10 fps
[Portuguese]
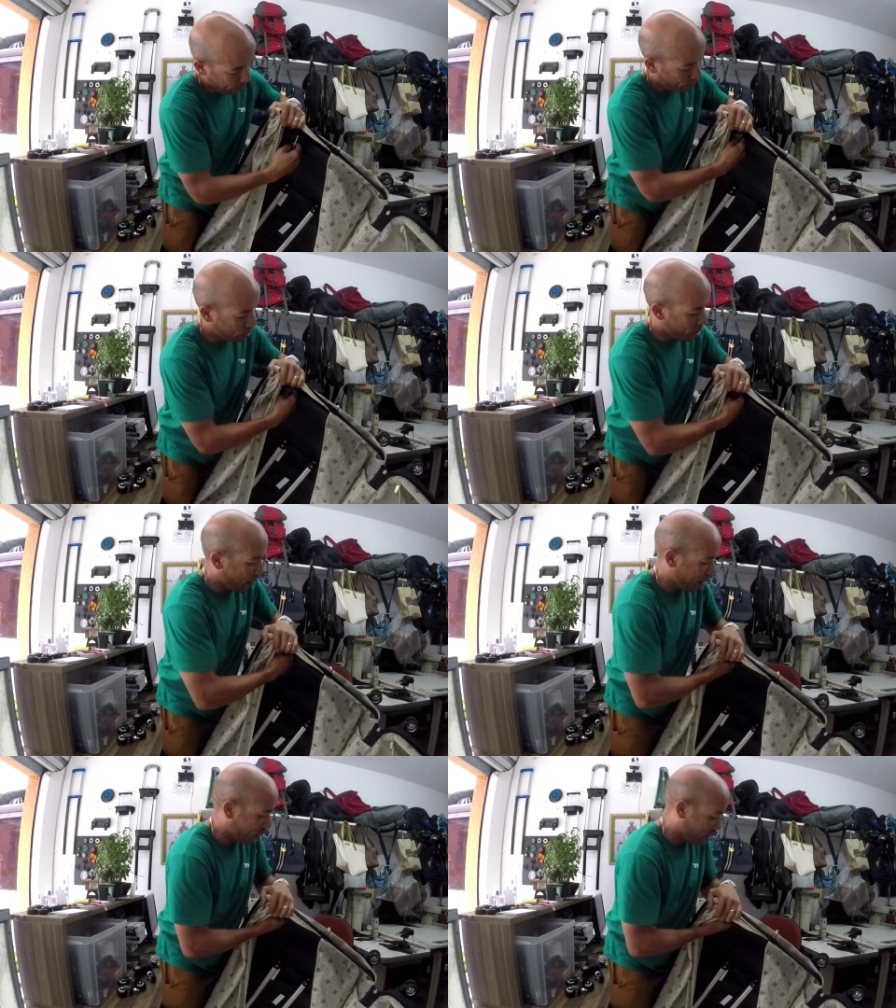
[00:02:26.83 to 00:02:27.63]
Você
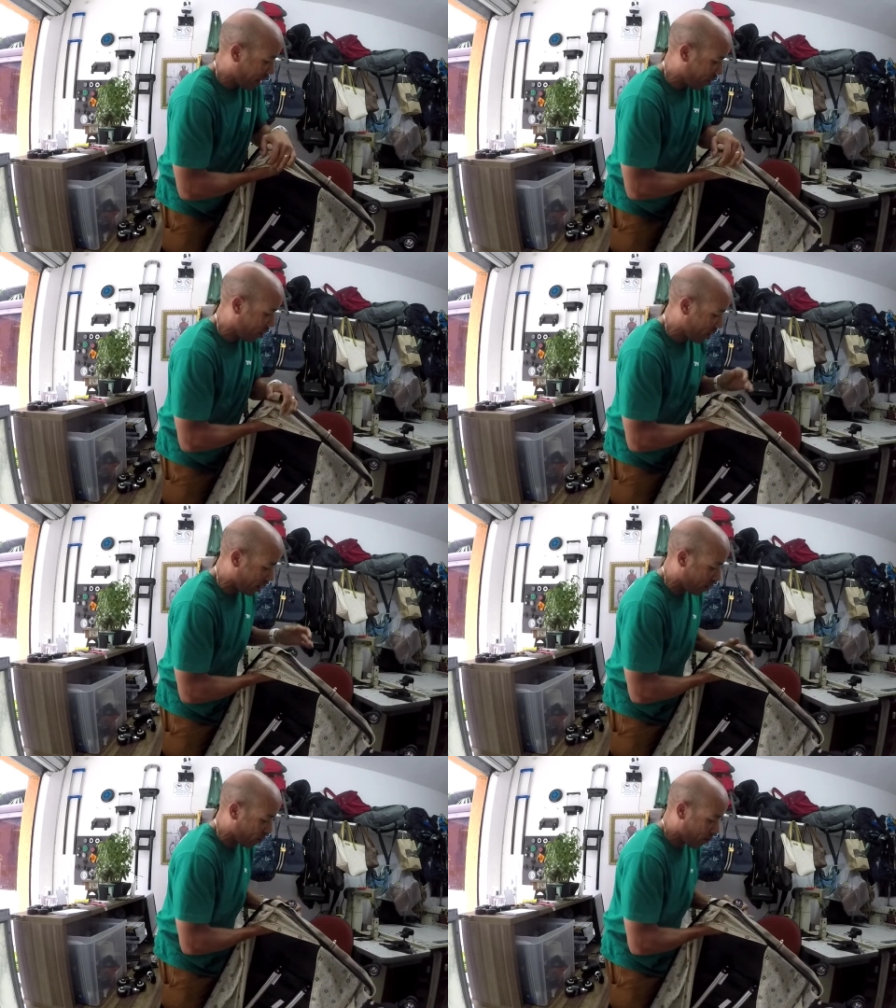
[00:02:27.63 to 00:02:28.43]
vai estar tá
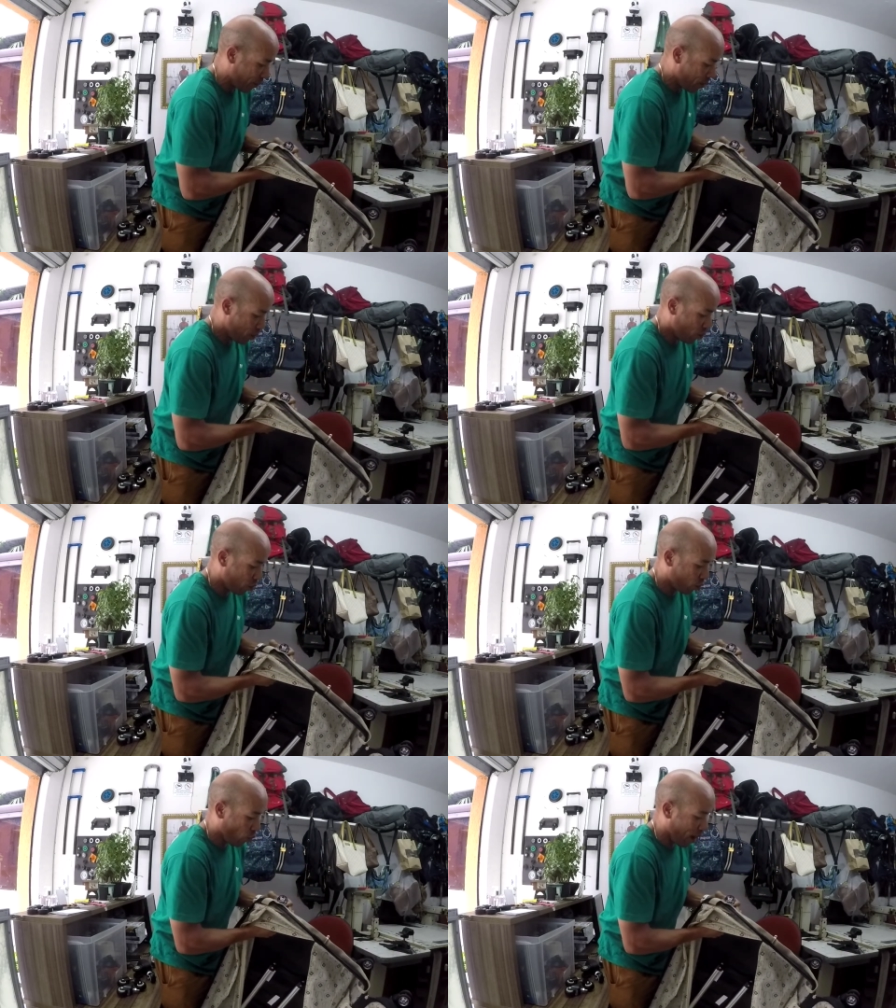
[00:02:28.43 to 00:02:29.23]
tirando
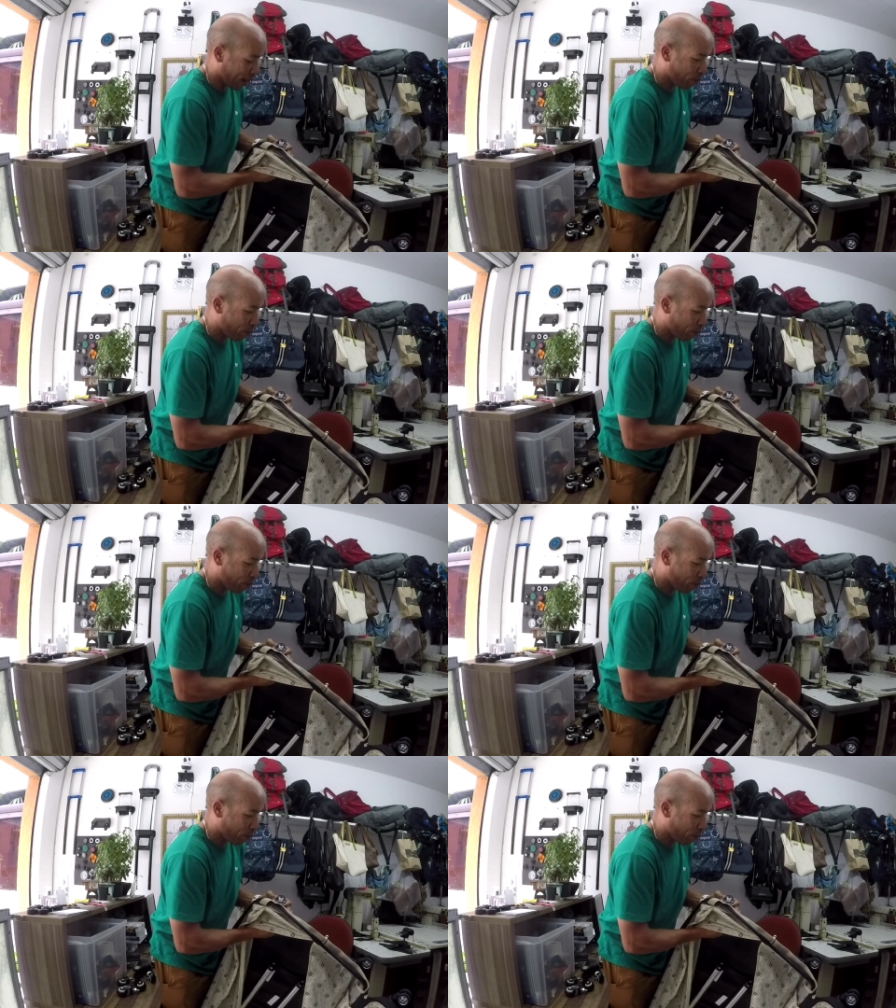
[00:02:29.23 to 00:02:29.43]
os quatro